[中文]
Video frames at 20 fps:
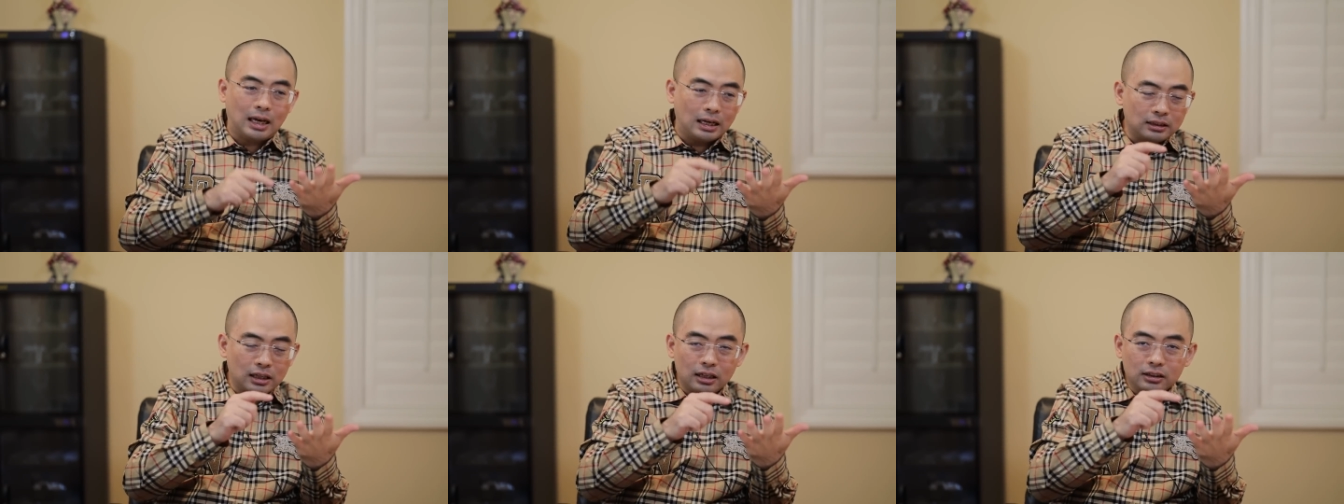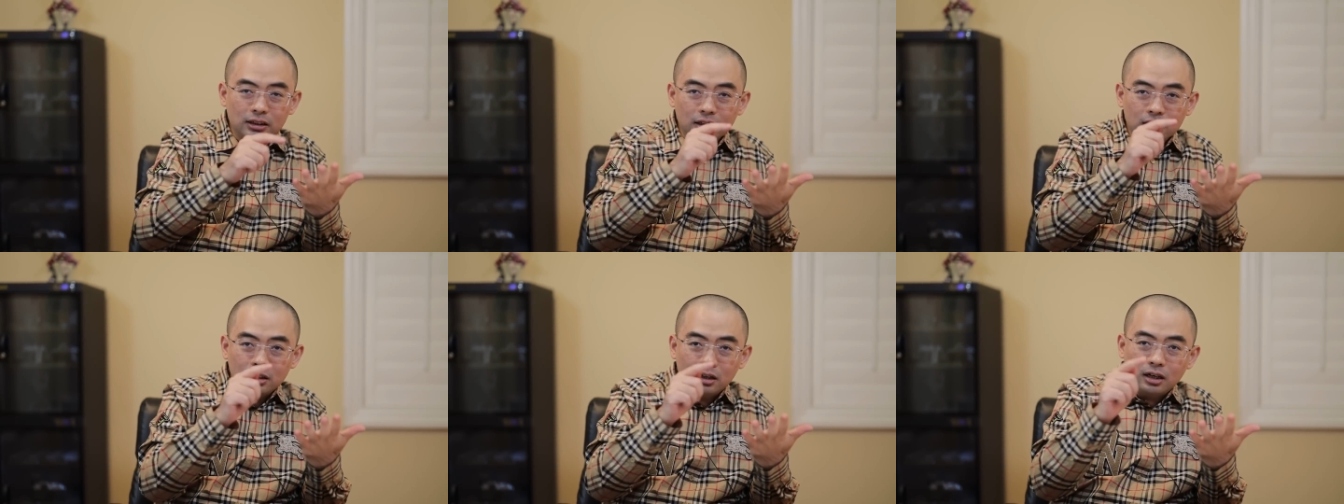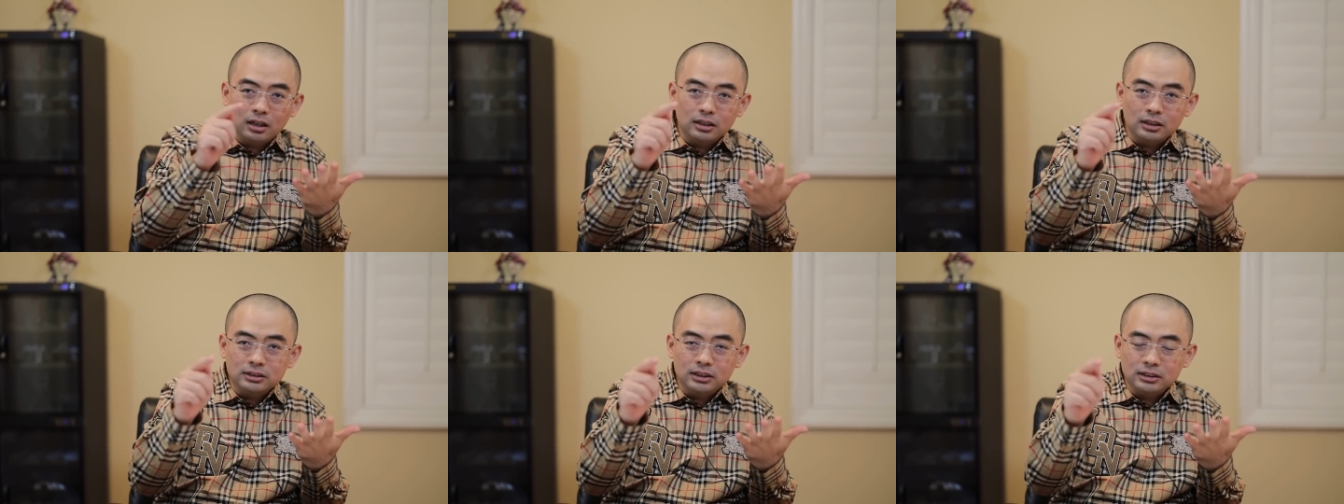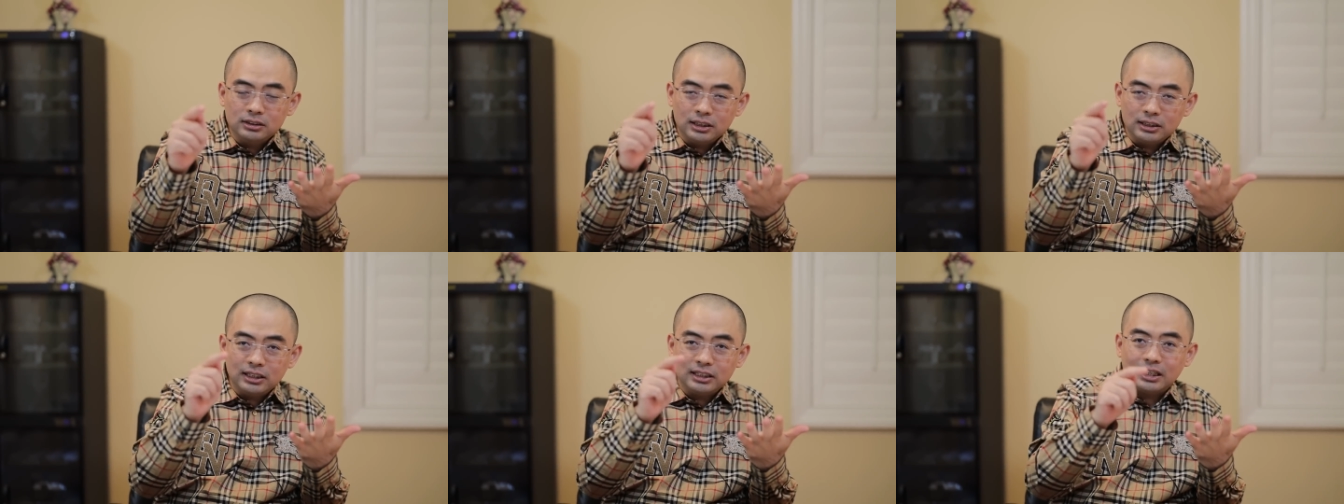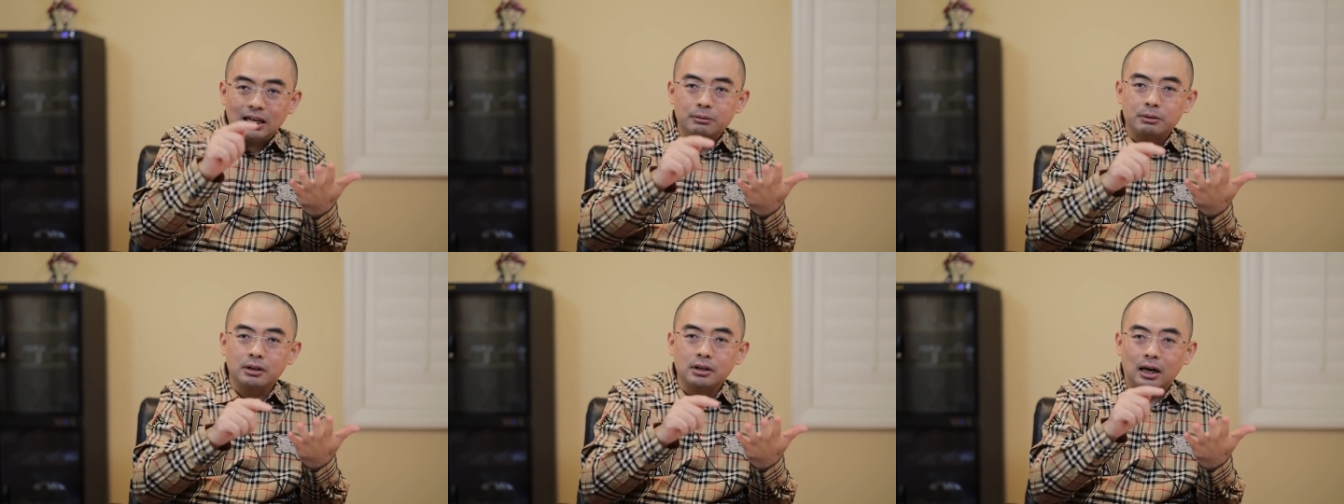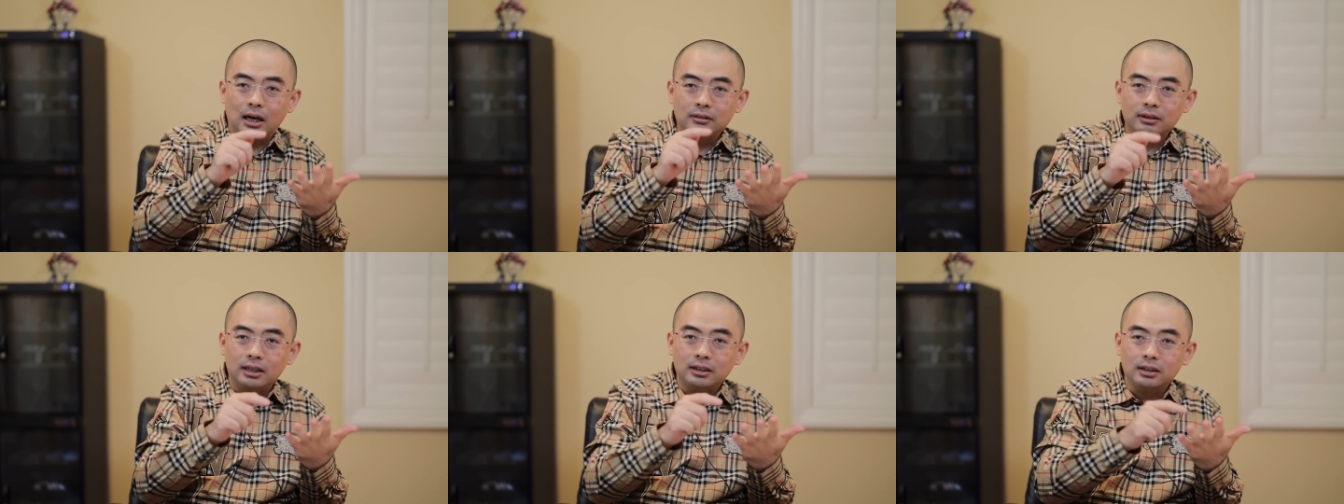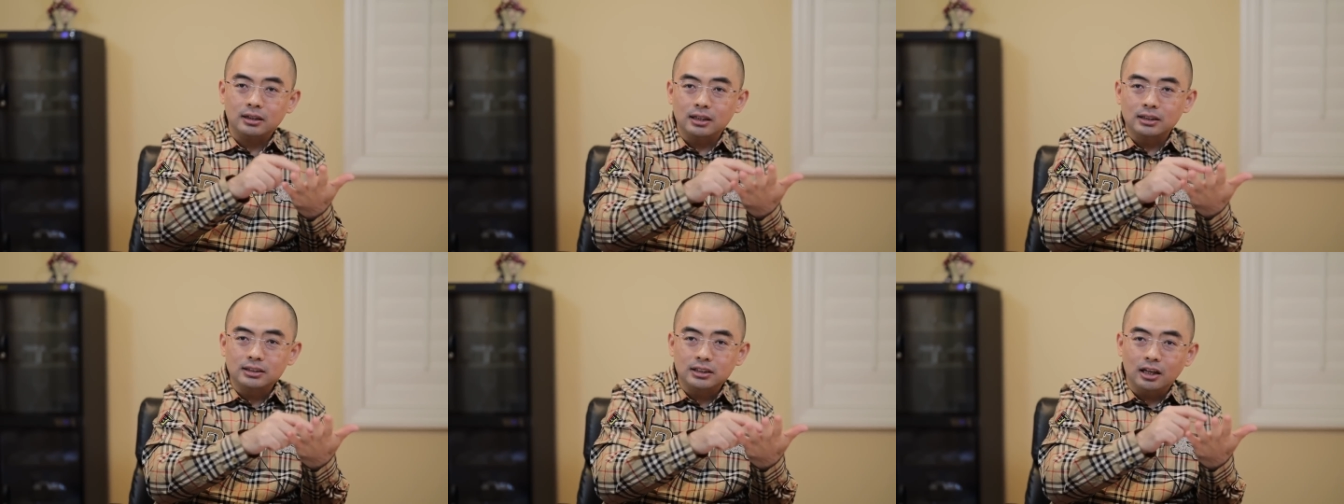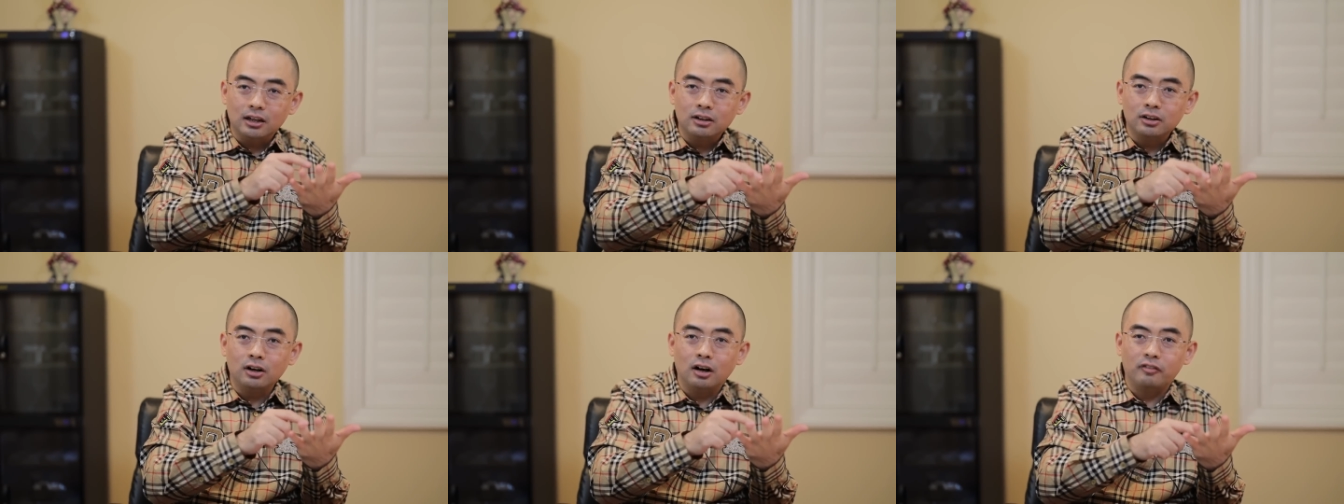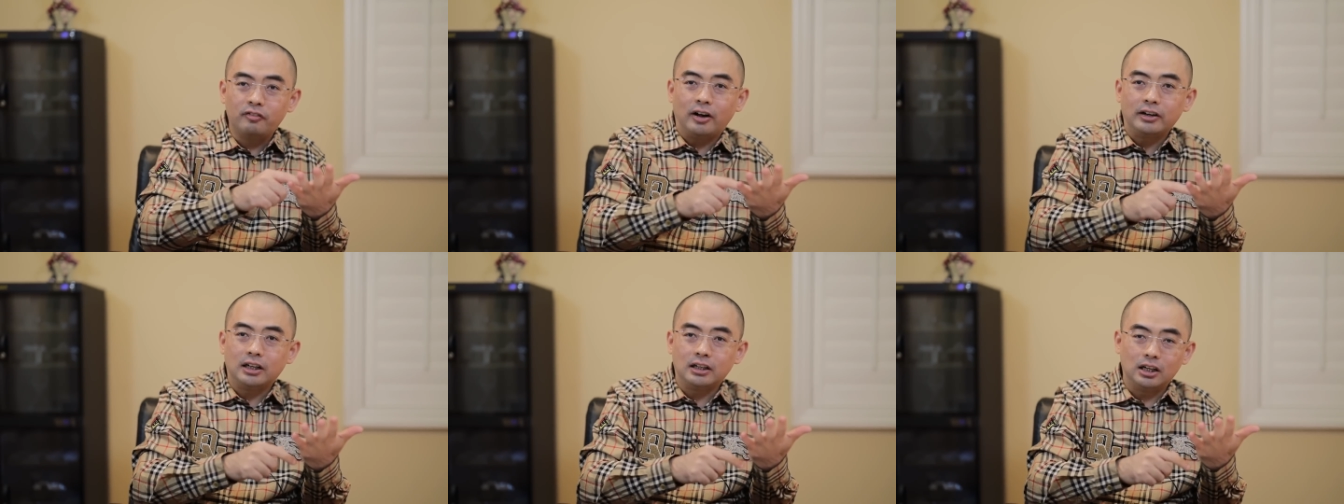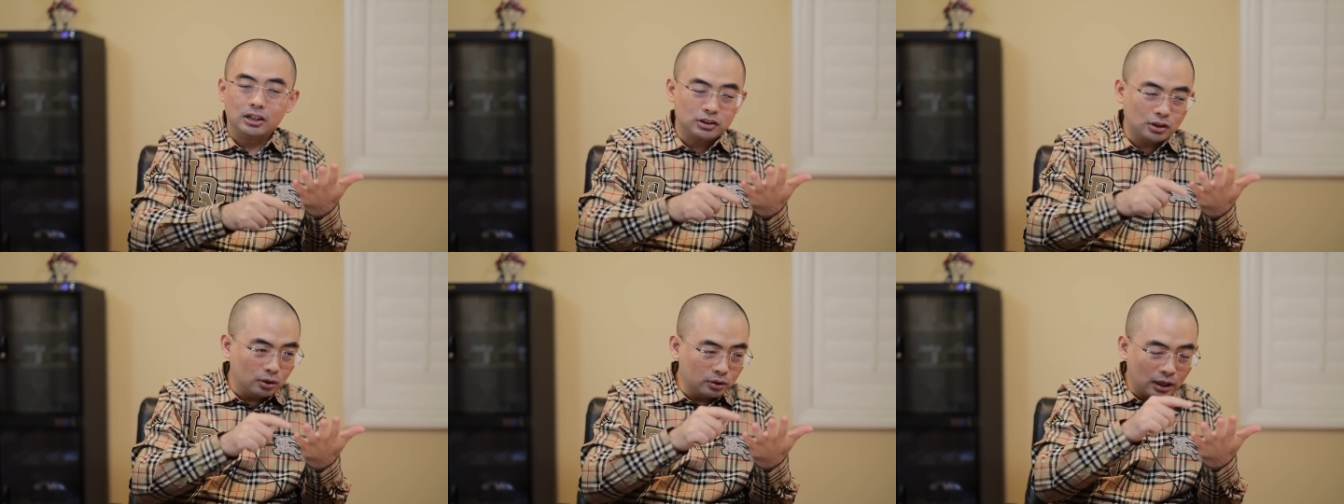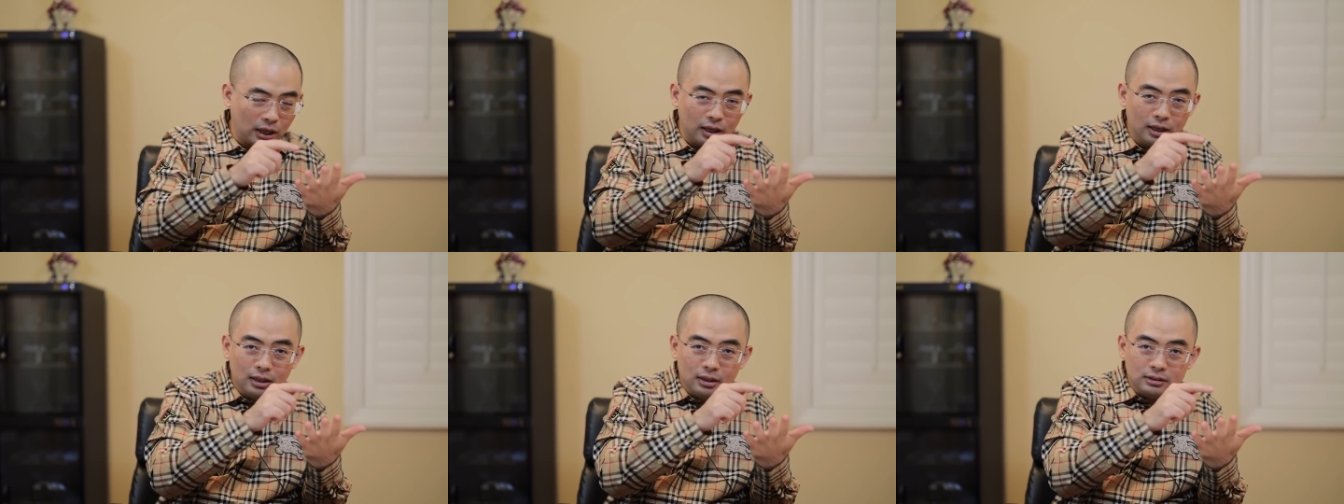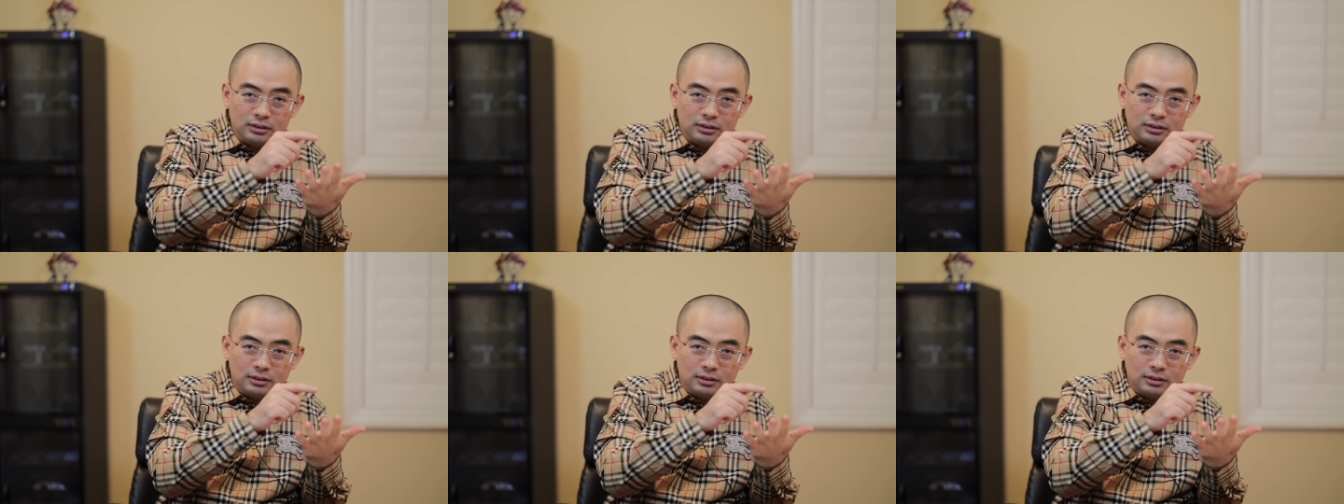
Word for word: 他在这个叶叶简明啊，在这个捷克发展的时候呢，